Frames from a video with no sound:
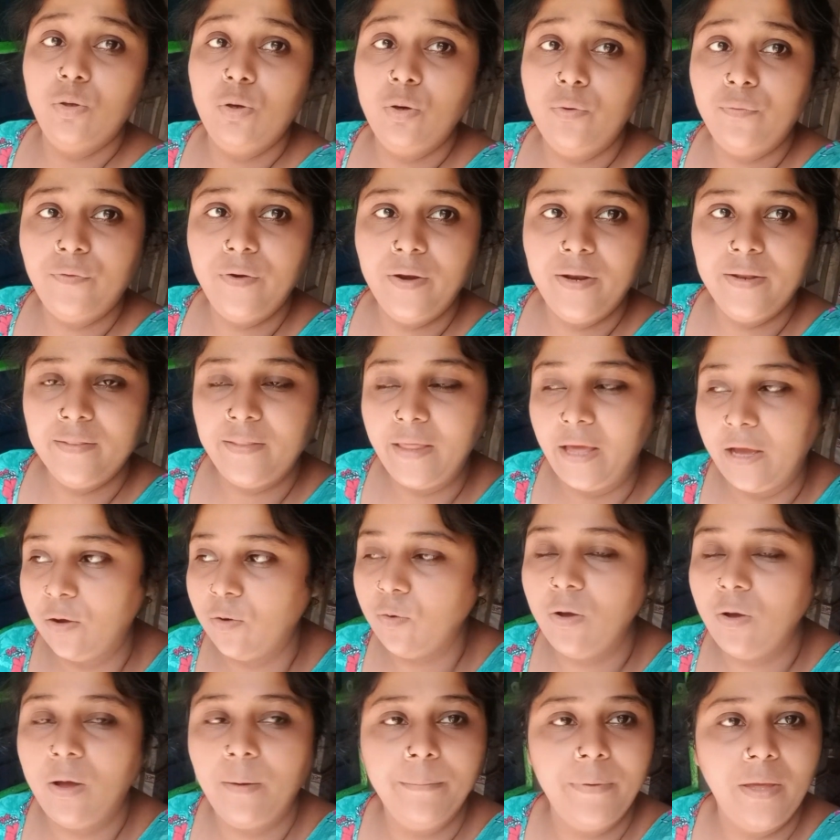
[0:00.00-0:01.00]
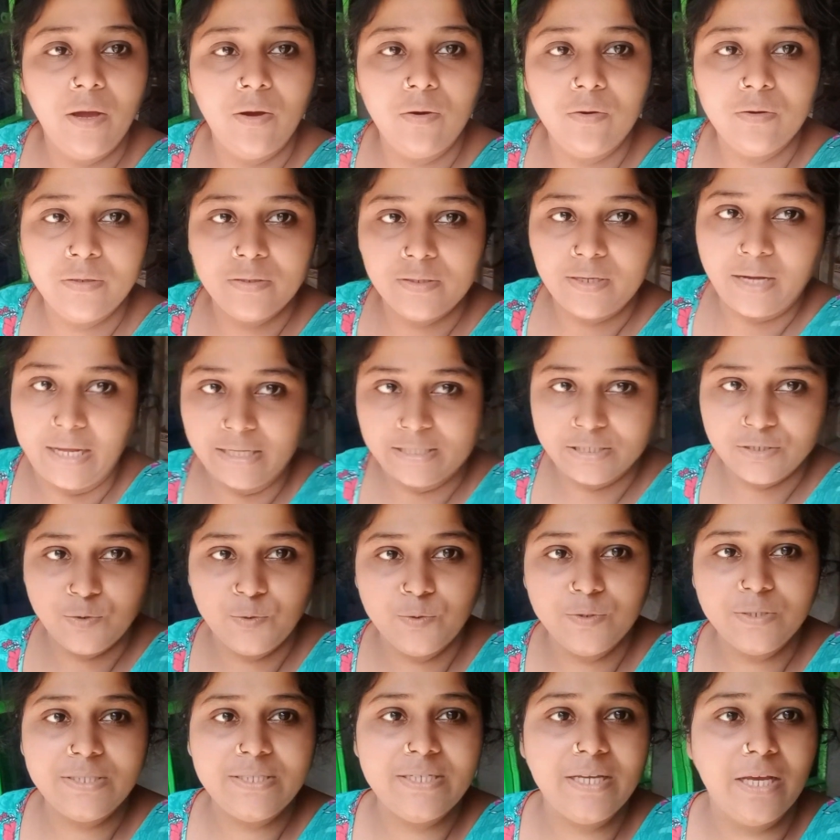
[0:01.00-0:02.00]
দেখো ফ্রেন্ড দেখো আমি এখন কাজ
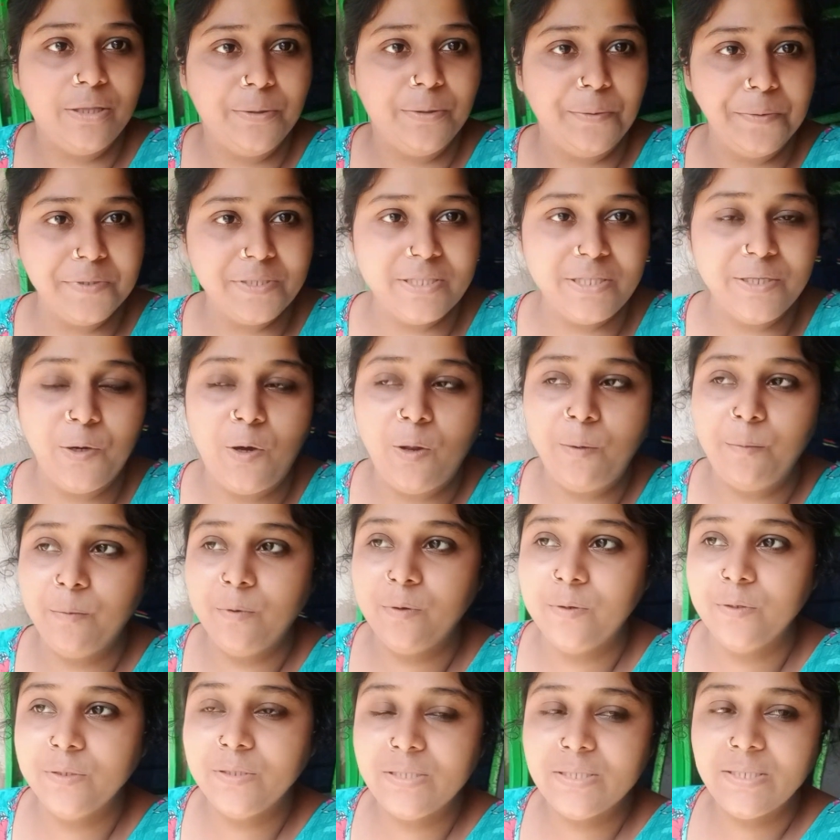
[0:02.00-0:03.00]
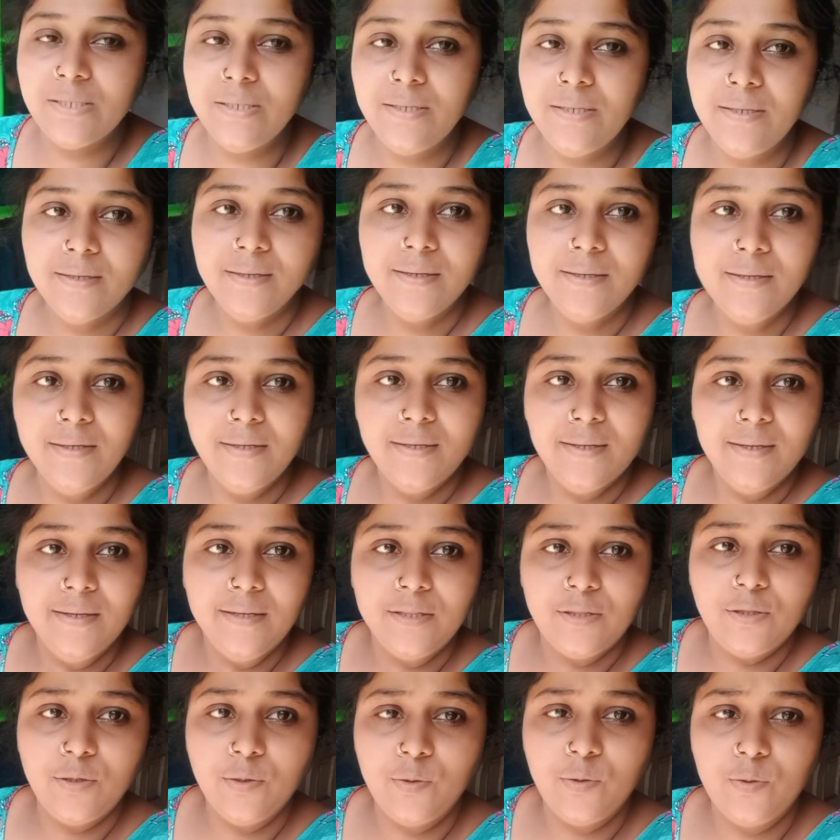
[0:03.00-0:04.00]
করছি আর তোমার সাথে গল্প করছি
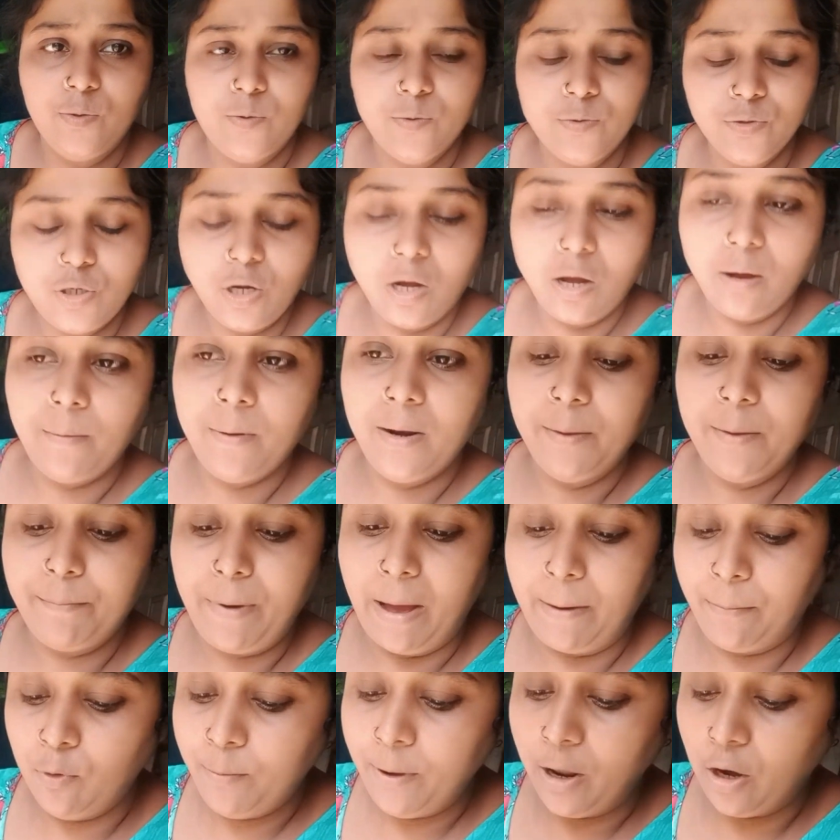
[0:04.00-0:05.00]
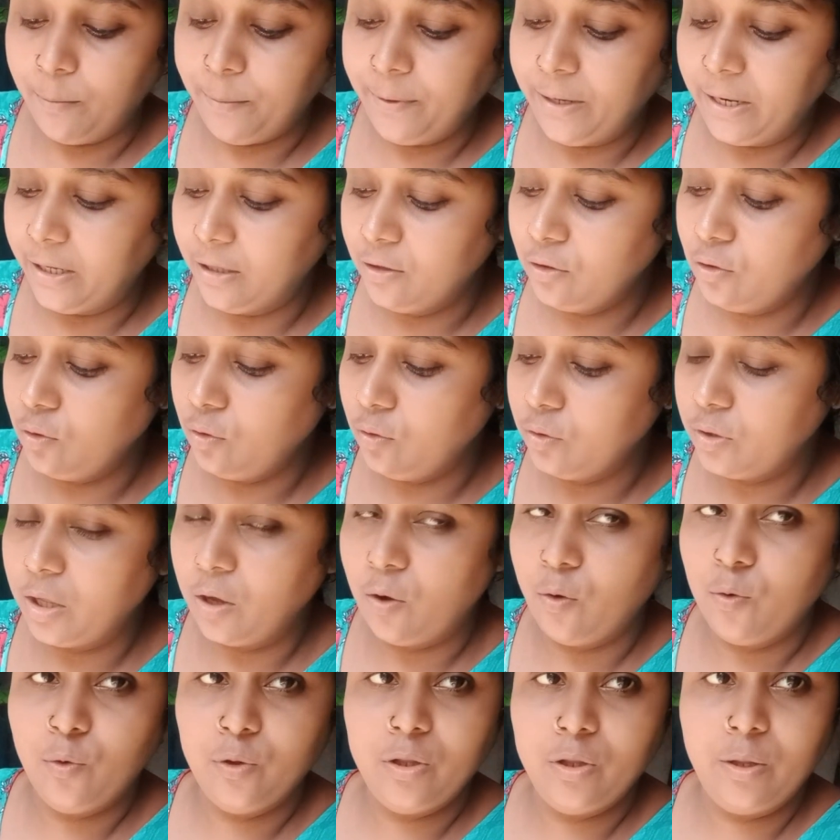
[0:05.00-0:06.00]
তো সকালবেলা বাবু বেরোবি না কিন্তু
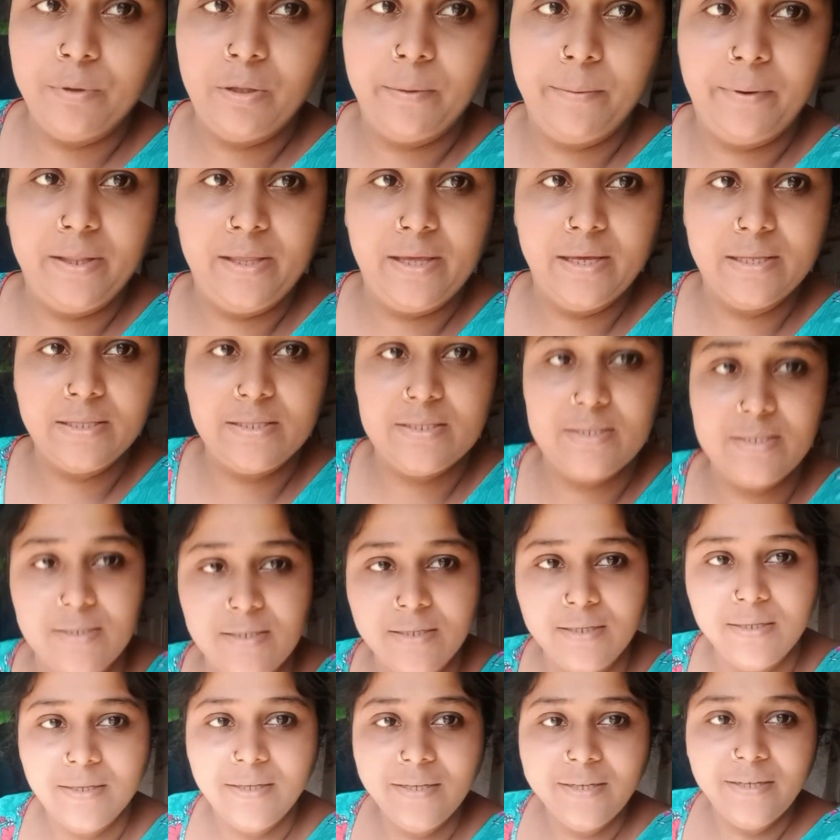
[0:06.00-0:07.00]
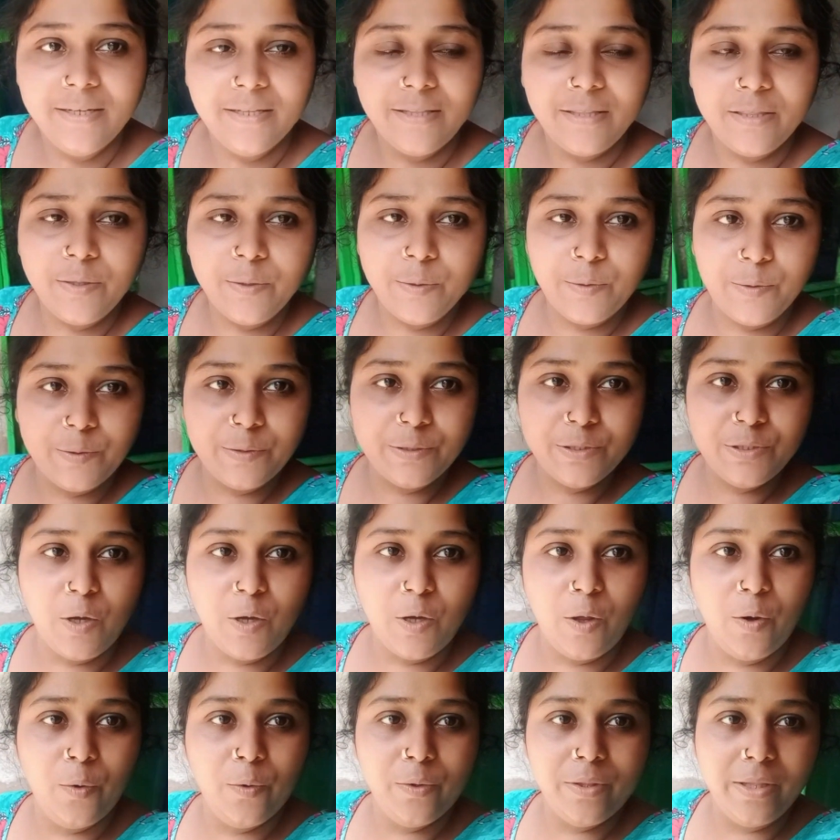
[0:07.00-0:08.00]
দেখো রোদের মধ্যে বেরিয়ে যাচ্ছে তো
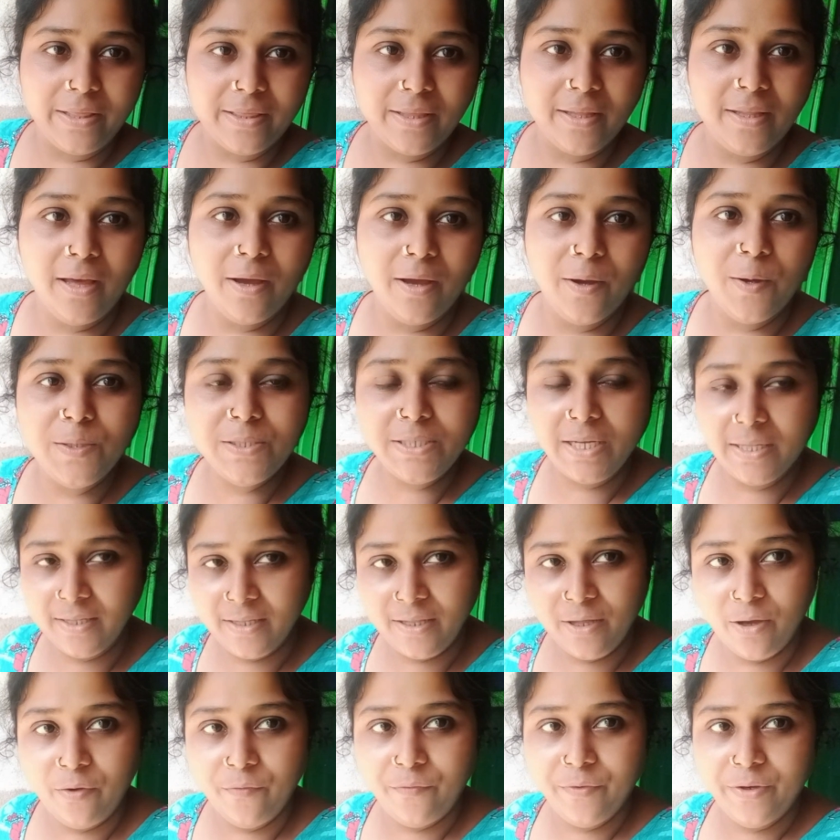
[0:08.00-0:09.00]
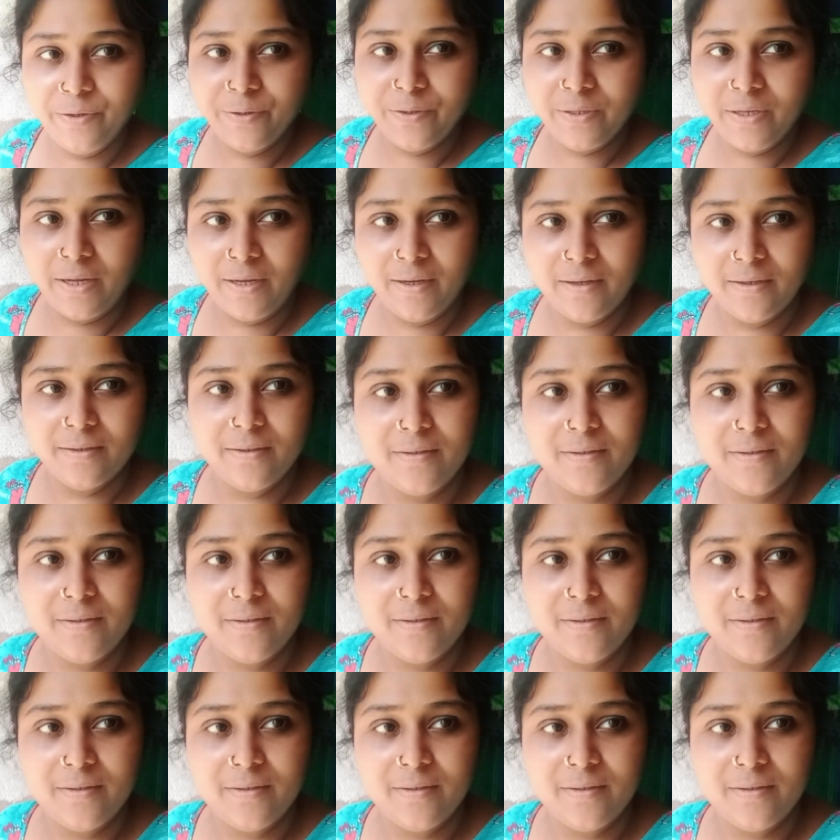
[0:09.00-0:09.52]
চলো দেখতে থাকো সাথে থাকো ভিডিওটা